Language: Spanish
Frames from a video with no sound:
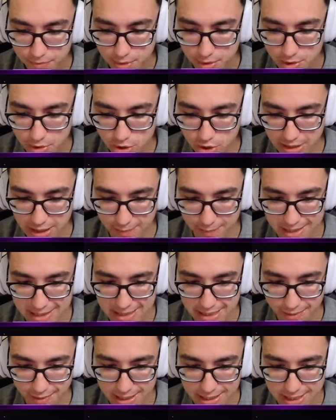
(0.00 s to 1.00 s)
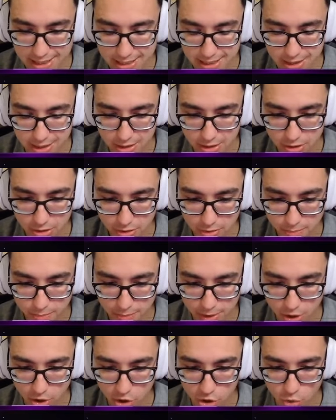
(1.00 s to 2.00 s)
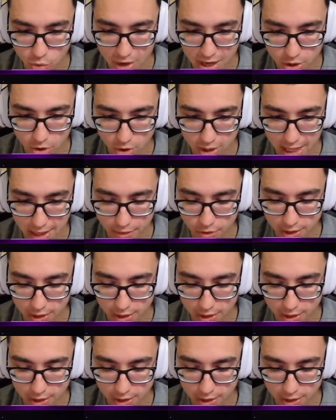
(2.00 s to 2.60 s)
Yo también estaba en ese sitio Pero no ha colado,